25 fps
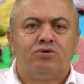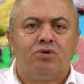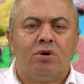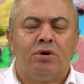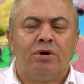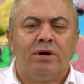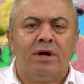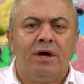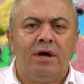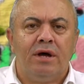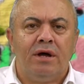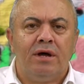
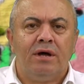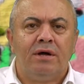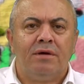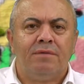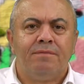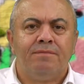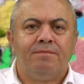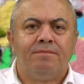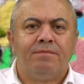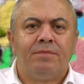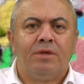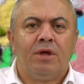
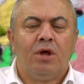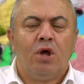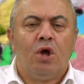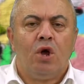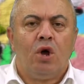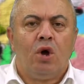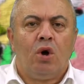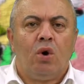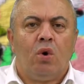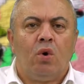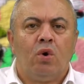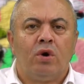Sonra
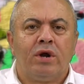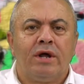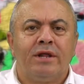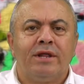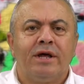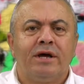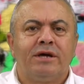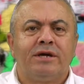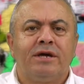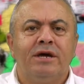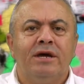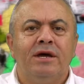
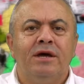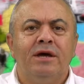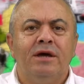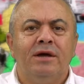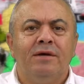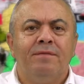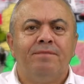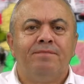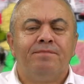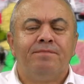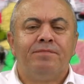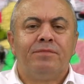
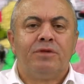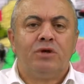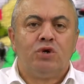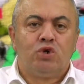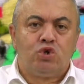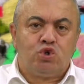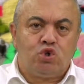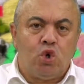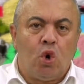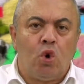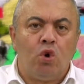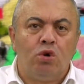oradaki
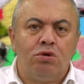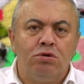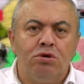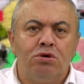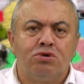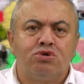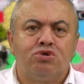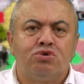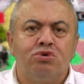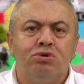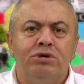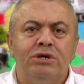
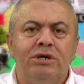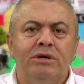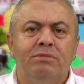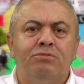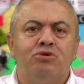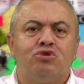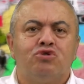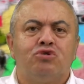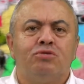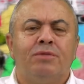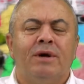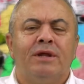çoğunluk Sünni
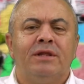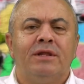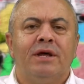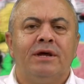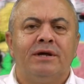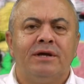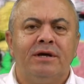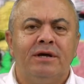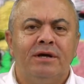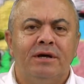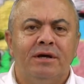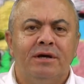
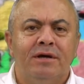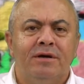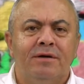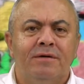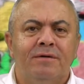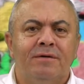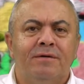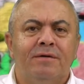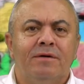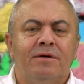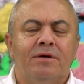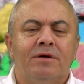Müslümanları
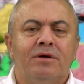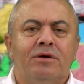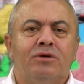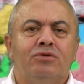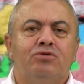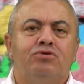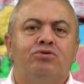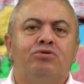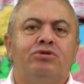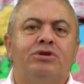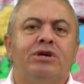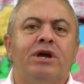
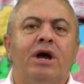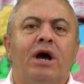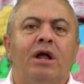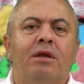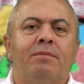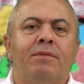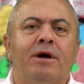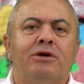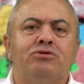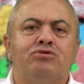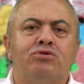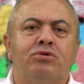Türkiye
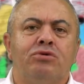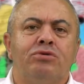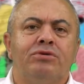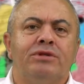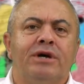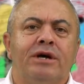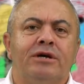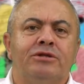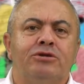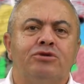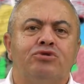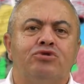almak
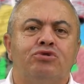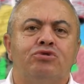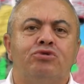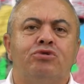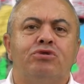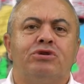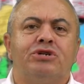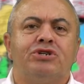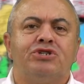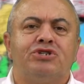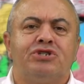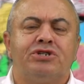zorundaydı
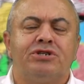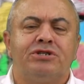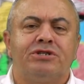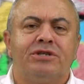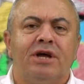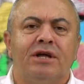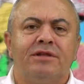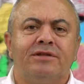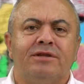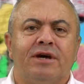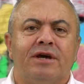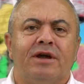çünkü
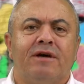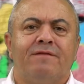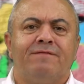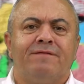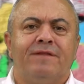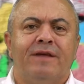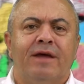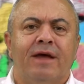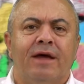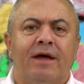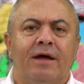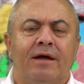kışkırtan
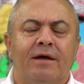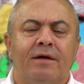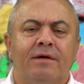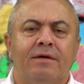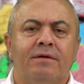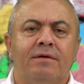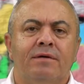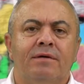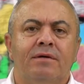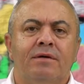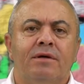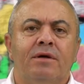taraf diye.
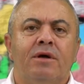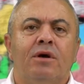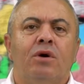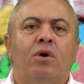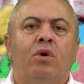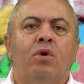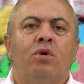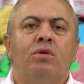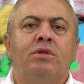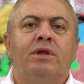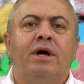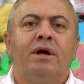
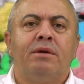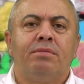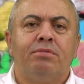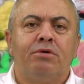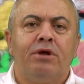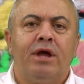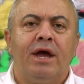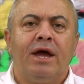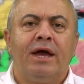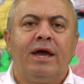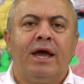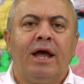Onlar
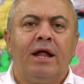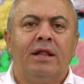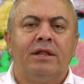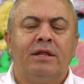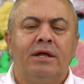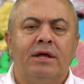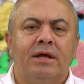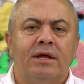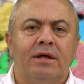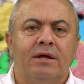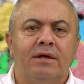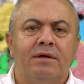buraya
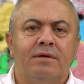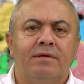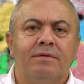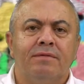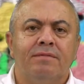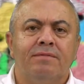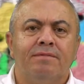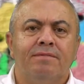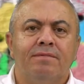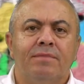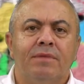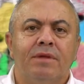geldi.
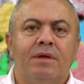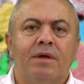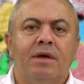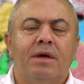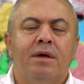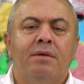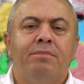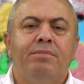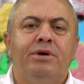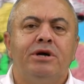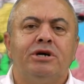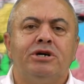
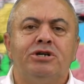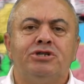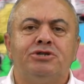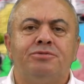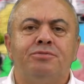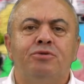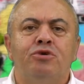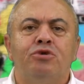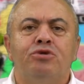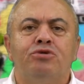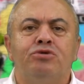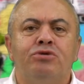Bir
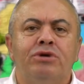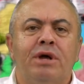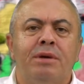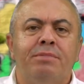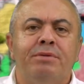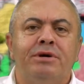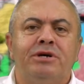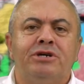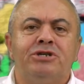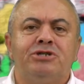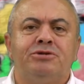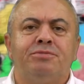kısmı
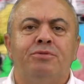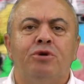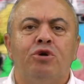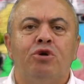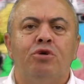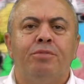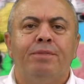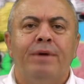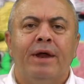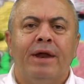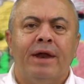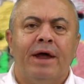Ürdün'e, bir kısmı
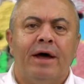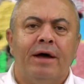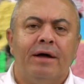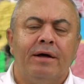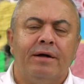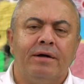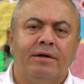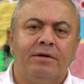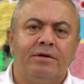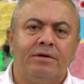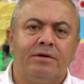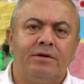
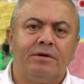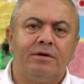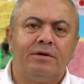Lübnan'a.